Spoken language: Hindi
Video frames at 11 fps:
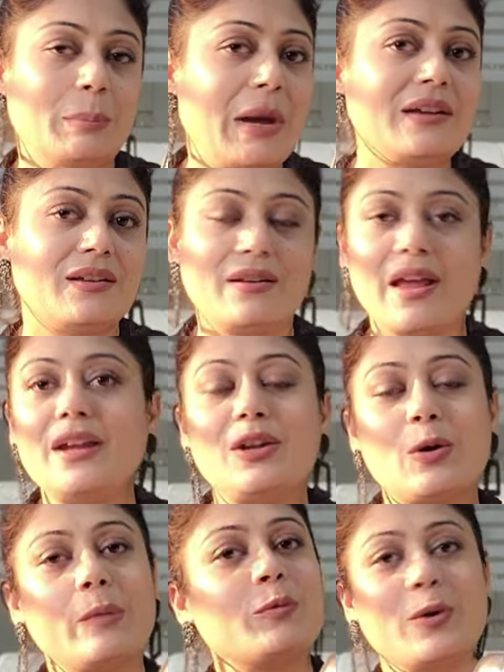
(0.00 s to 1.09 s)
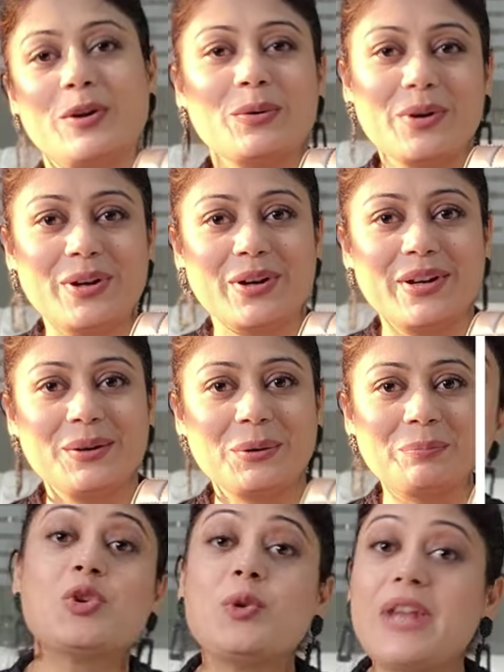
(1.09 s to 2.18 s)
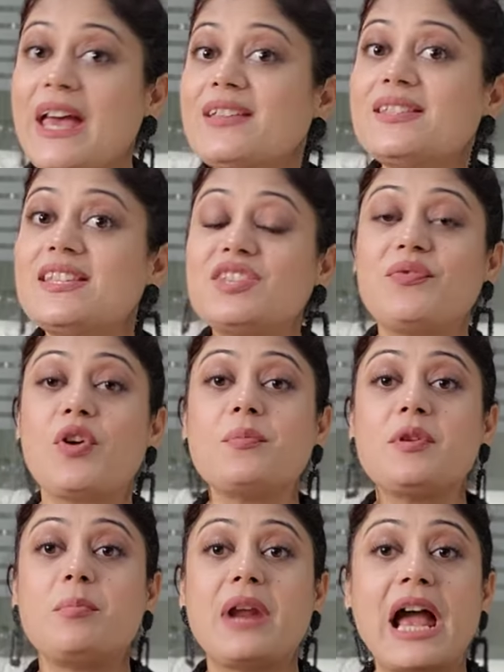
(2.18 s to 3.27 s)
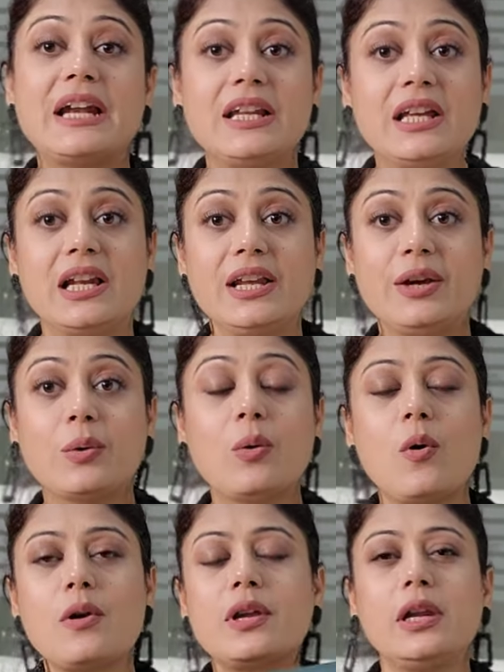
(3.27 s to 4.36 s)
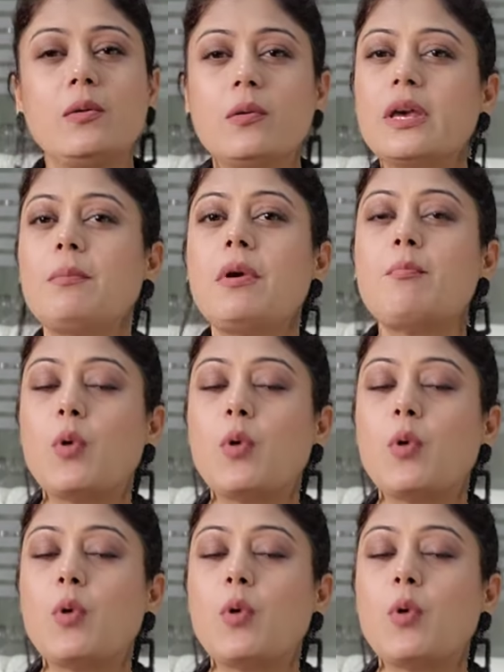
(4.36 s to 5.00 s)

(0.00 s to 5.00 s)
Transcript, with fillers: बट राइट नाउ आई एम गोइंग टू रिटर्न इट सो नेक्स्ट इज फ्रॉम द ब्रांड क्लियो और क्लियो के भी